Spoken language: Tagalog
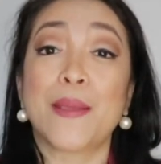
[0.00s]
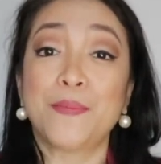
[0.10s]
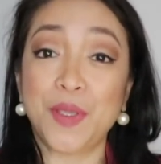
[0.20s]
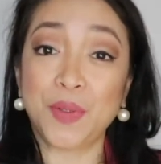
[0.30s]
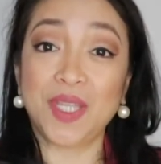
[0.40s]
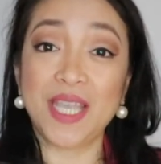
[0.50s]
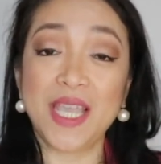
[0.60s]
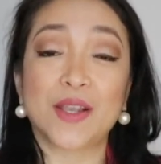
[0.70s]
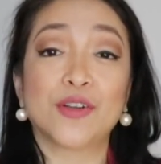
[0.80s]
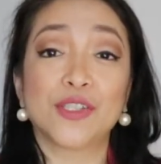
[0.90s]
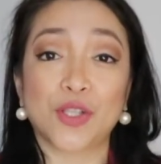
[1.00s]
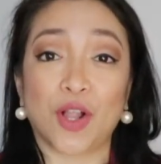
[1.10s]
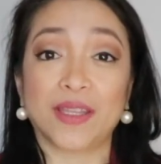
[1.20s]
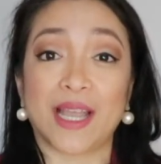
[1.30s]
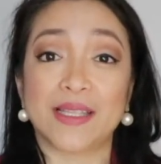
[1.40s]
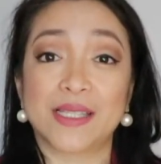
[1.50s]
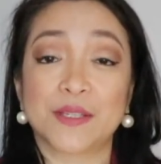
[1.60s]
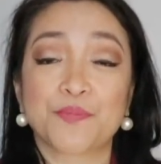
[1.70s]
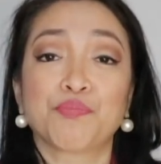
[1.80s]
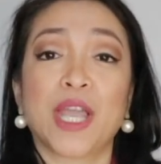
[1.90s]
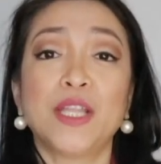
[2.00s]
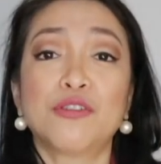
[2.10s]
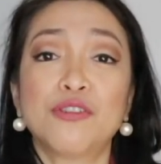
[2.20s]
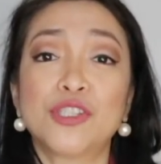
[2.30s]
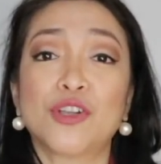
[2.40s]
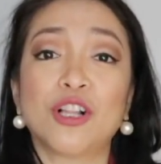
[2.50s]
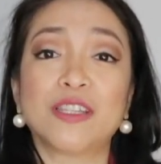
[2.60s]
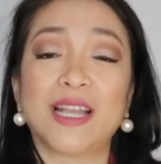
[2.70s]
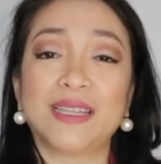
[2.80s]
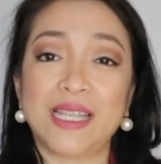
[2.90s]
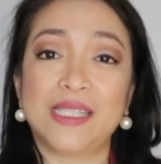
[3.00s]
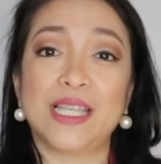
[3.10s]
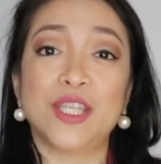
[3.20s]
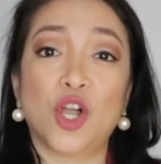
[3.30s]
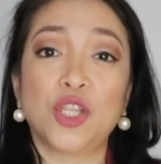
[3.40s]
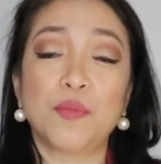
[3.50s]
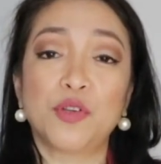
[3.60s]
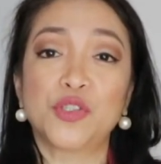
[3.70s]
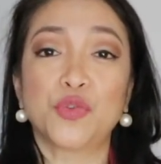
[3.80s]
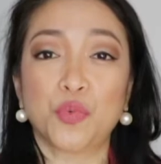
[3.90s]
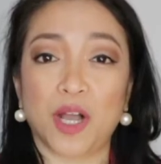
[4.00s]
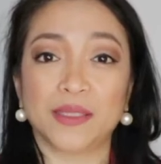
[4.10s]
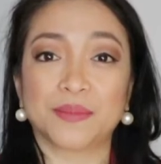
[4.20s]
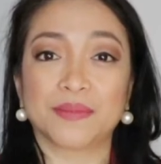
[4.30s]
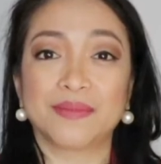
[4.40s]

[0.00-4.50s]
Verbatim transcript: Beauty Consultants. And consultant is synonymous to what?